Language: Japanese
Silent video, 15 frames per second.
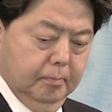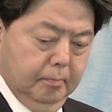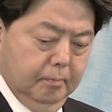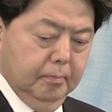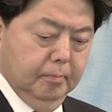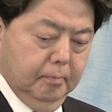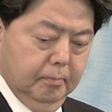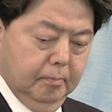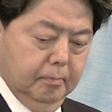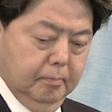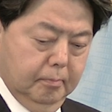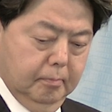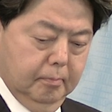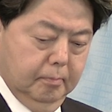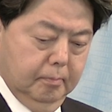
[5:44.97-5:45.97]
が
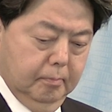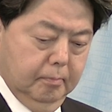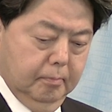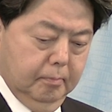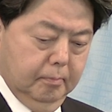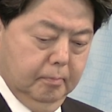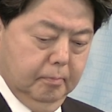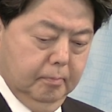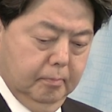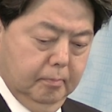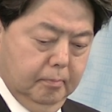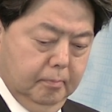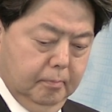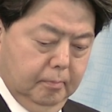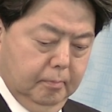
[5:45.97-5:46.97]
こうどういうふうに
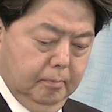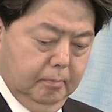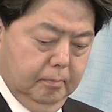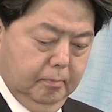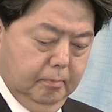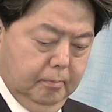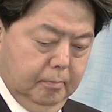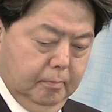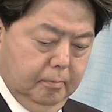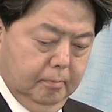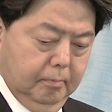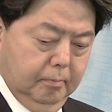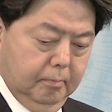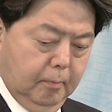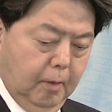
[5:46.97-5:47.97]
こう支えているのか
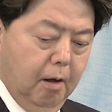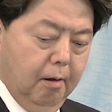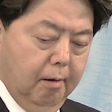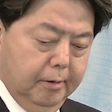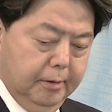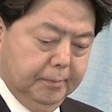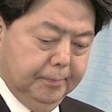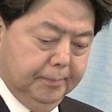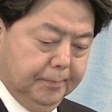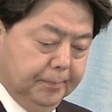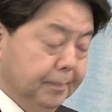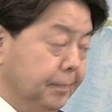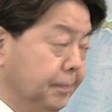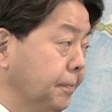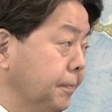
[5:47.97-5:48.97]
というその認
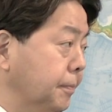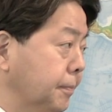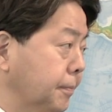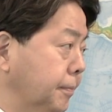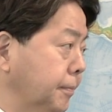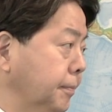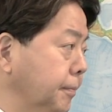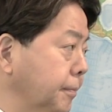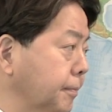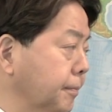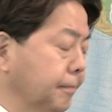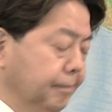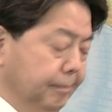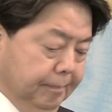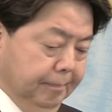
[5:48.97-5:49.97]
識についてちょっとお
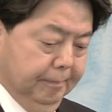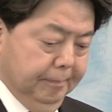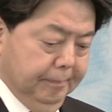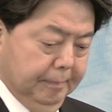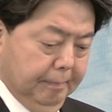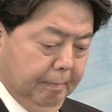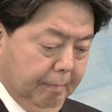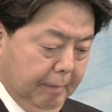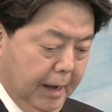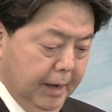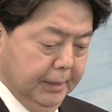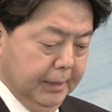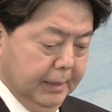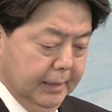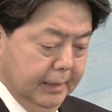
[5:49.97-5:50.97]
伺いしてもよろしいでしょうか。は
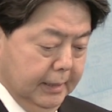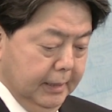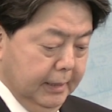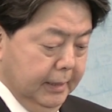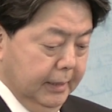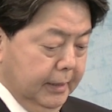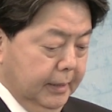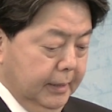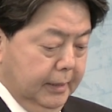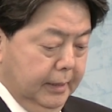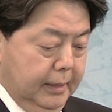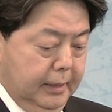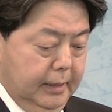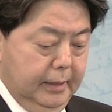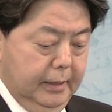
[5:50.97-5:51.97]
い、
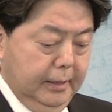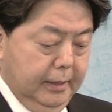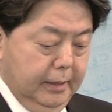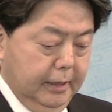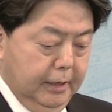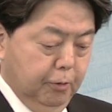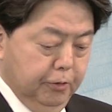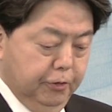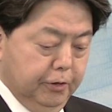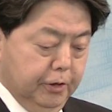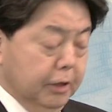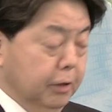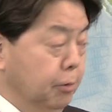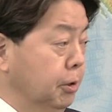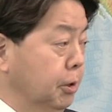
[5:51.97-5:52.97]
えー、
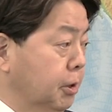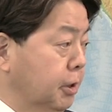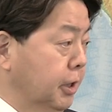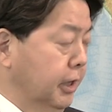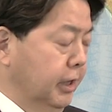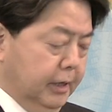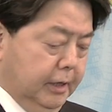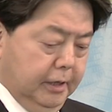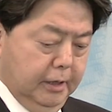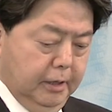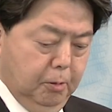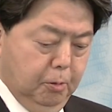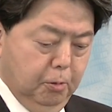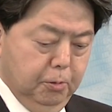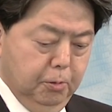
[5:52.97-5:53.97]
ロシアにおいて
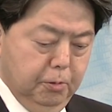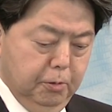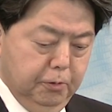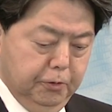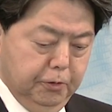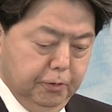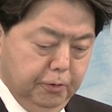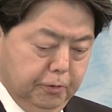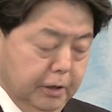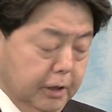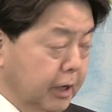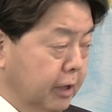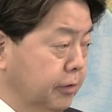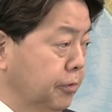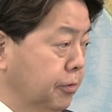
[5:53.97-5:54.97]
報道の自由を制
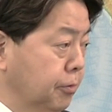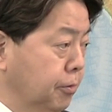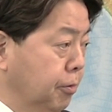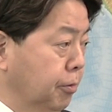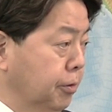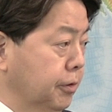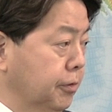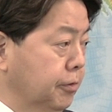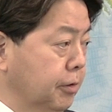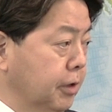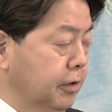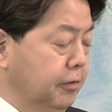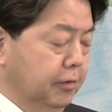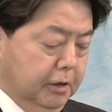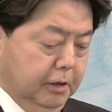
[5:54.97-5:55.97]
約する法律
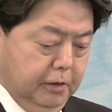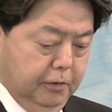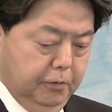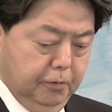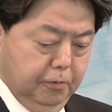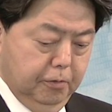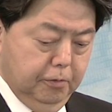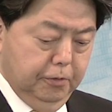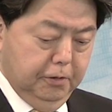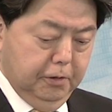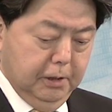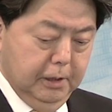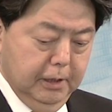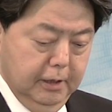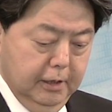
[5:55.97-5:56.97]
が成立を
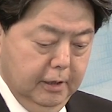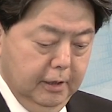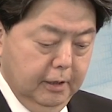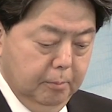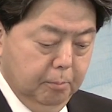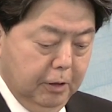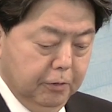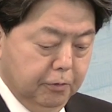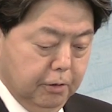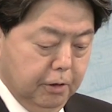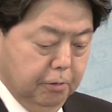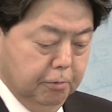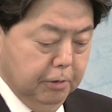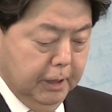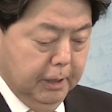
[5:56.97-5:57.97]
し、まあ、それ
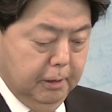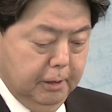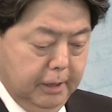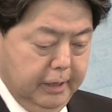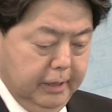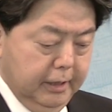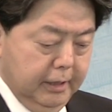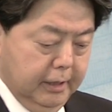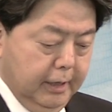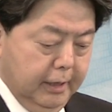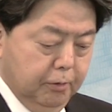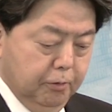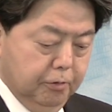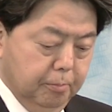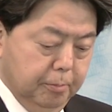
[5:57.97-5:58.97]
を受けて
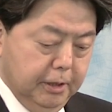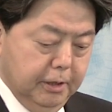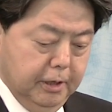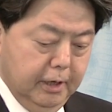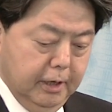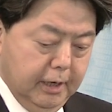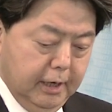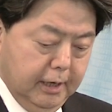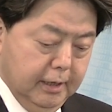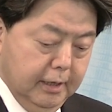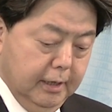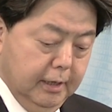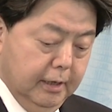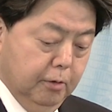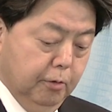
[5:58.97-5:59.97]
外国メディアが
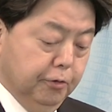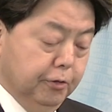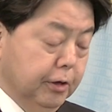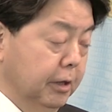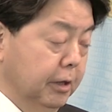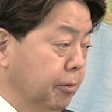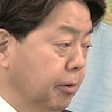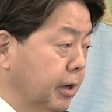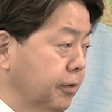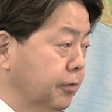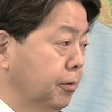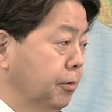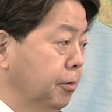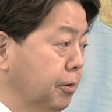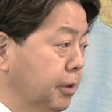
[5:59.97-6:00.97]
ロシの
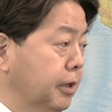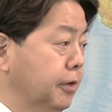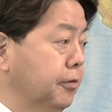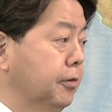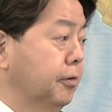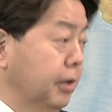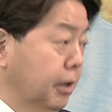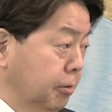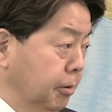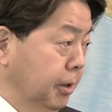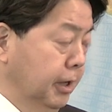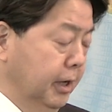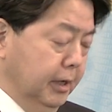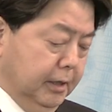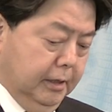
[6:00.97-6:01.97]
活動を停止せざるを得
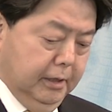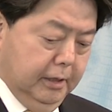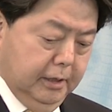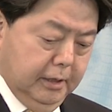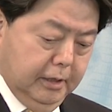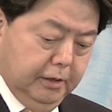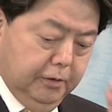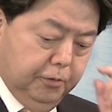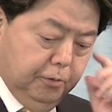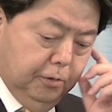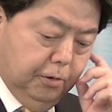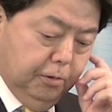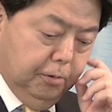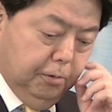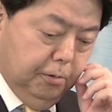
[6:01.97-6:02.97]
ない、えー、状
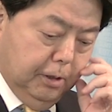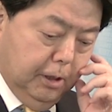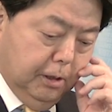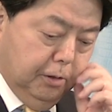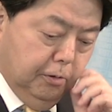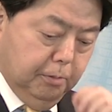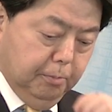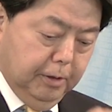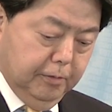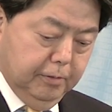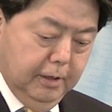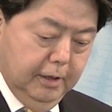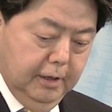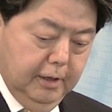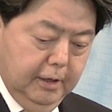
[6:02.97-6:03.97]
況となっておりま
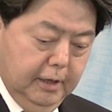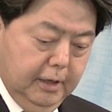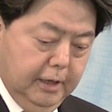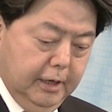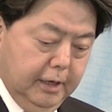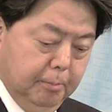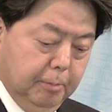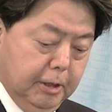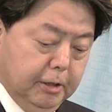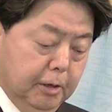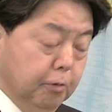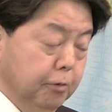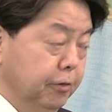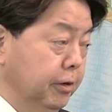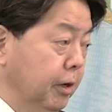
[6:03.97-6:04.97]
す。えー、また、
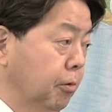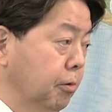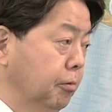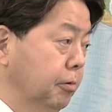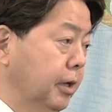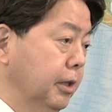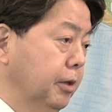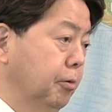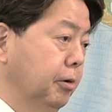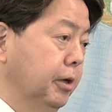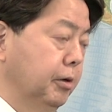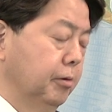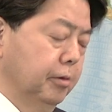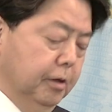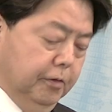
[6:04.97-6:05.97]
ロシア国内にお
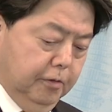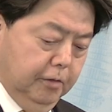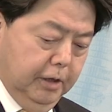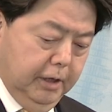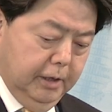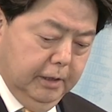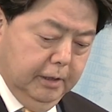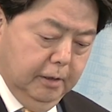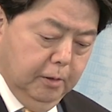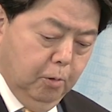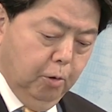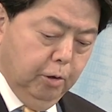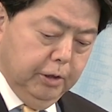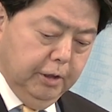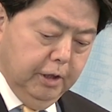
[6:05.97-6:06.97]
けるですね
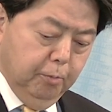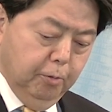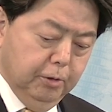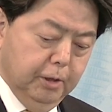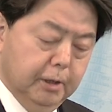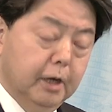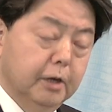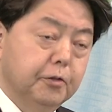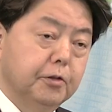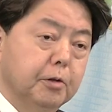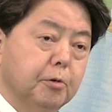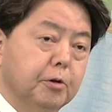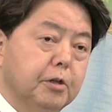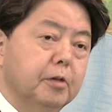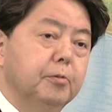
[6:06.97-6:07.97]
抗議デモに対して
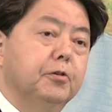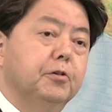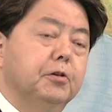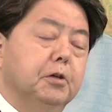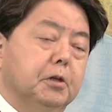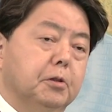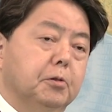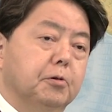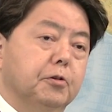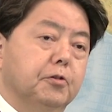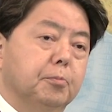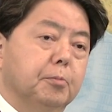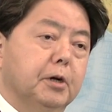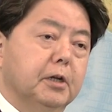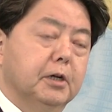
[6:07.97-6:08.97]
も厳しい取り
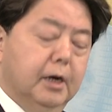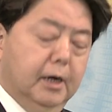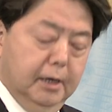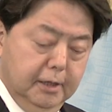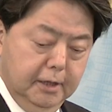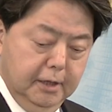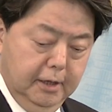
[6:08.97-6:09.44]
締まりが、